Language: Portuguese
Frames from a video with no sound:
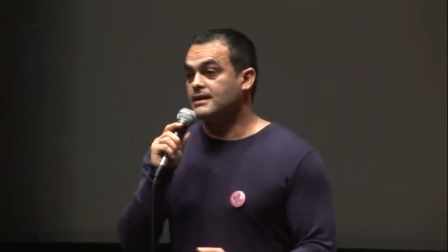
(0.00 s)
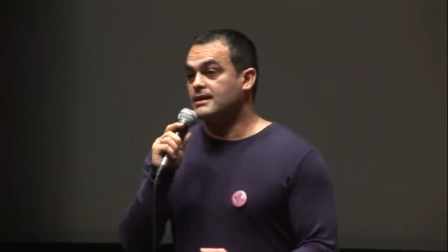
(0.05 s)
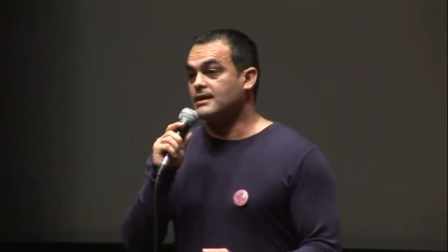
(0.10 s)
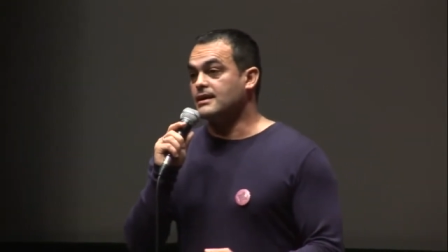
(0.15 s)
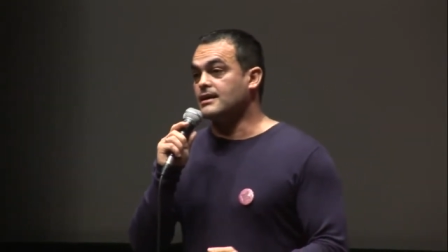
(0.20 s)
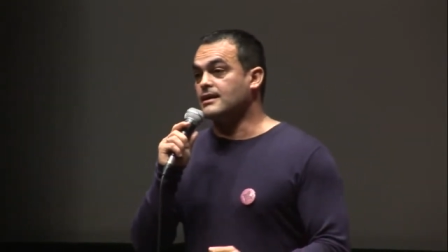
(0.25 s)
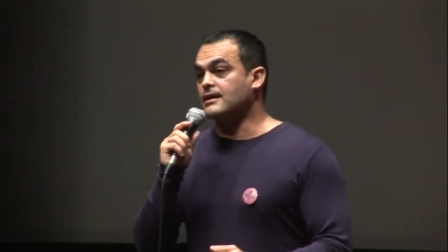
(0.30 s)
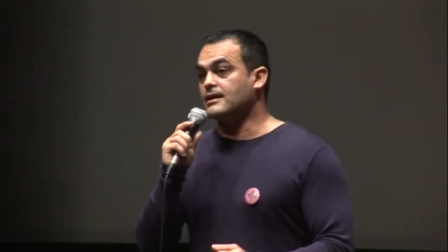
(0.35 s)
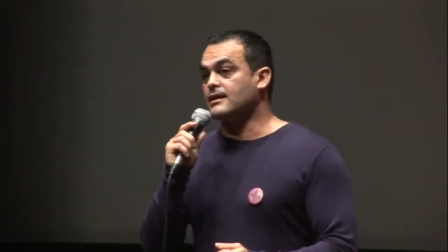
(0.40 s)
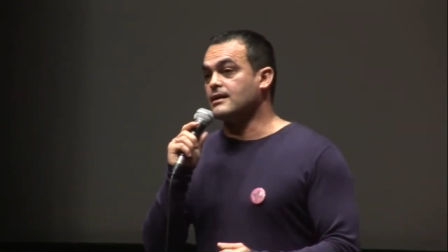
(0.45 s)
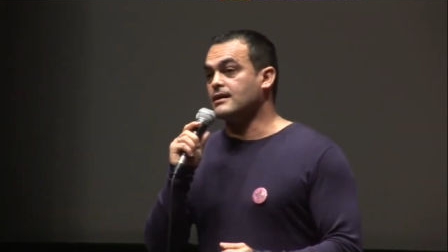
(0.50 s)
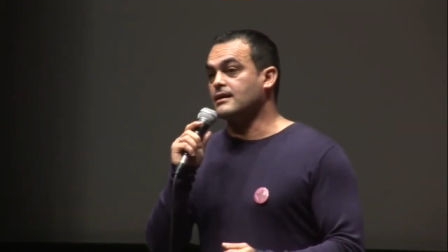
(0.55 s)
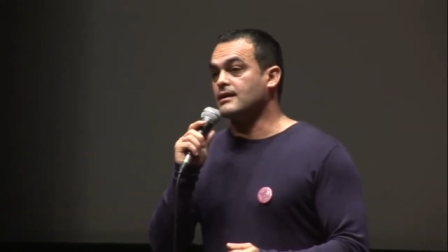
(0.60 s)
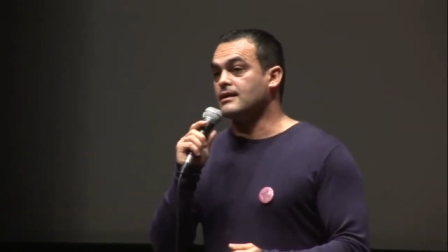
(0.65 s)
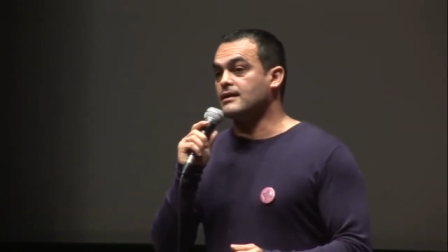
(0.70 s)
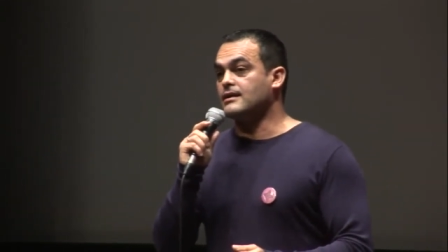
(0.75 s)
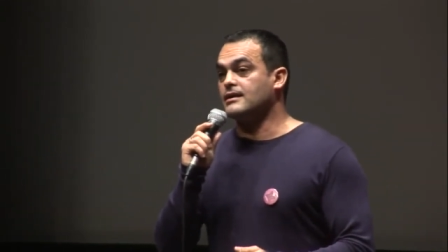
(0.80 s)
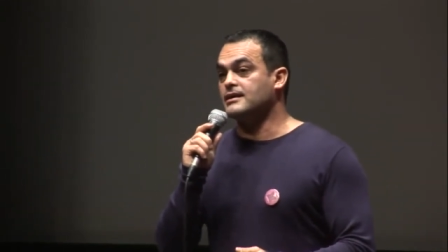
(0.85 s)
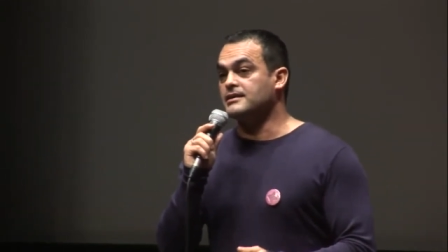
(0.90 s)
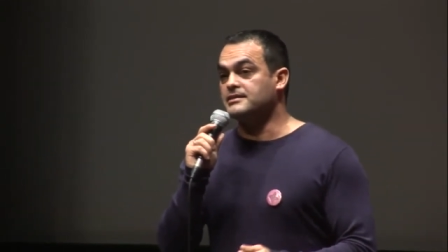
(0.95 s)

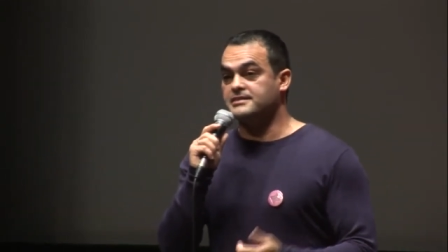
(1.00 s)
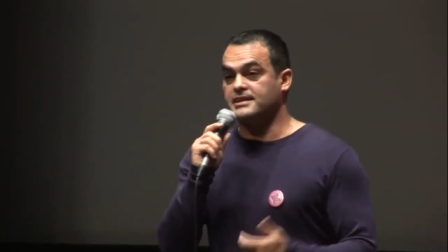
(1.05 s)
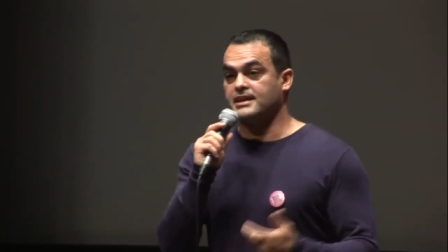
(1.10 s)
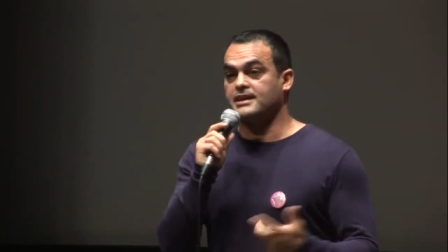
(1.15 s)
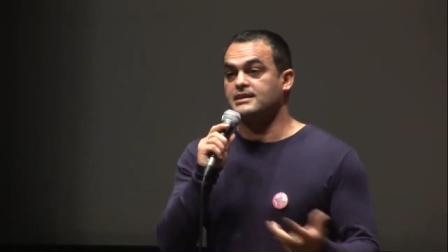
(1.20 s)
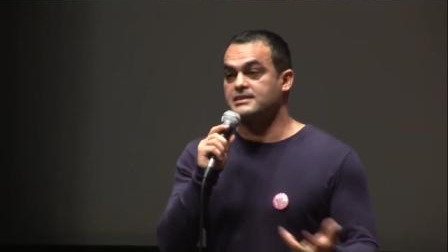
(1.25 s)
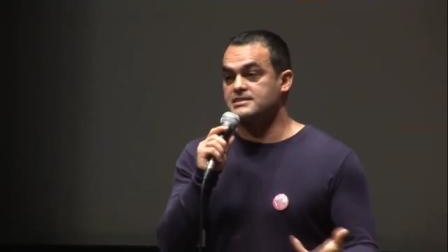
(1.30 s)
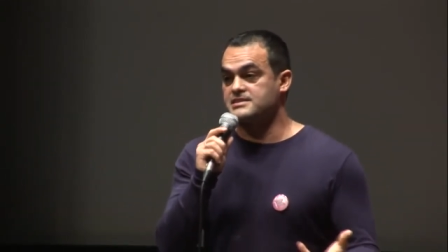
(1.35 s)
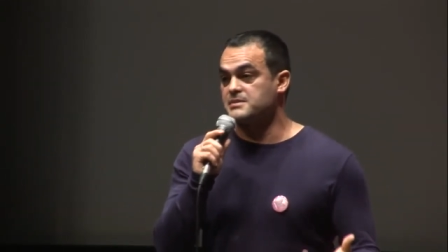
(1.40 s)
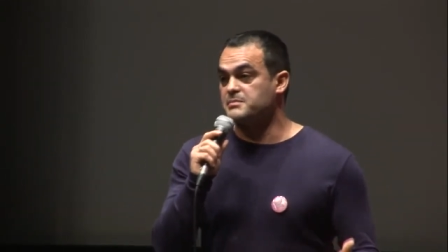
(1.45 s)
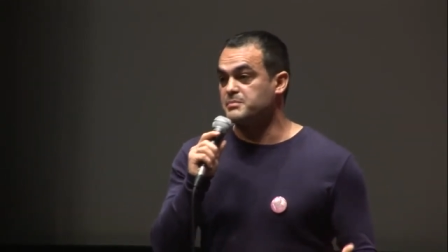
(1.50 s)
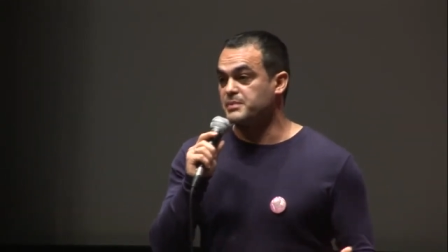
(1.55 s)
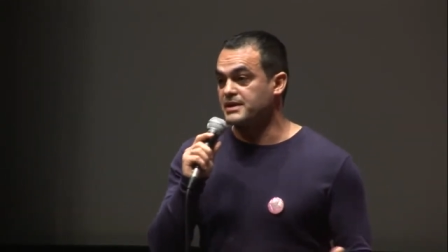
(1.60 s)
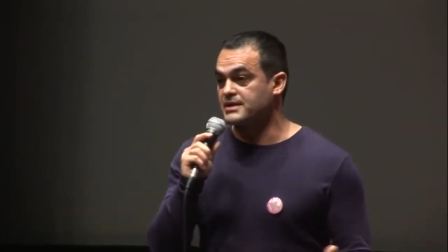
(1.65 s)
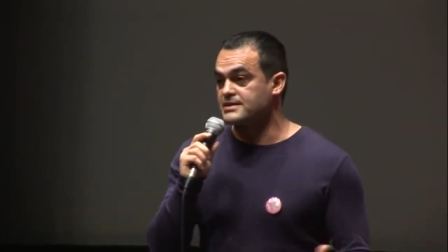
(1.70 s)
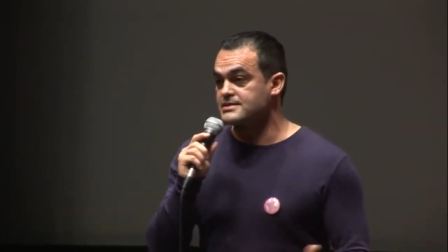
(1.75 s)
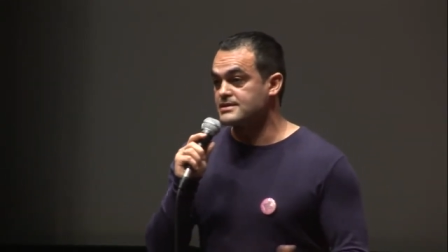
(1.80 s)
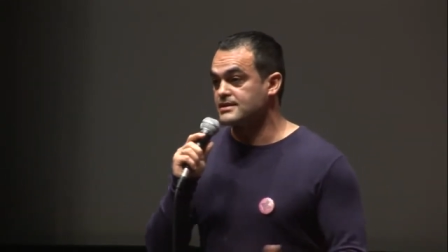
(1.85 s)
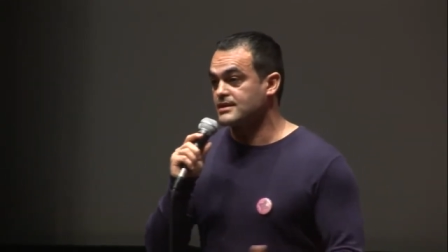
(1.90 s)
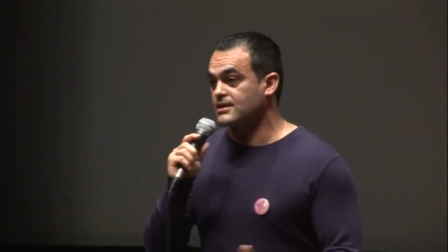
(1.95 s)
Uh, entrei nessa
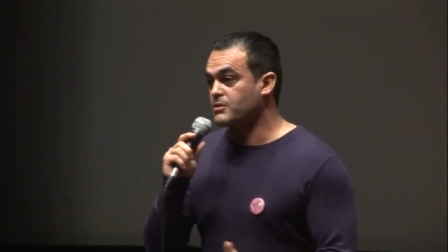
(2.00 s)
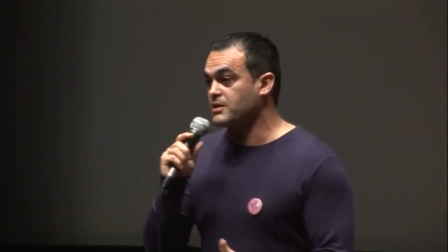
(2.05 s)
empresa.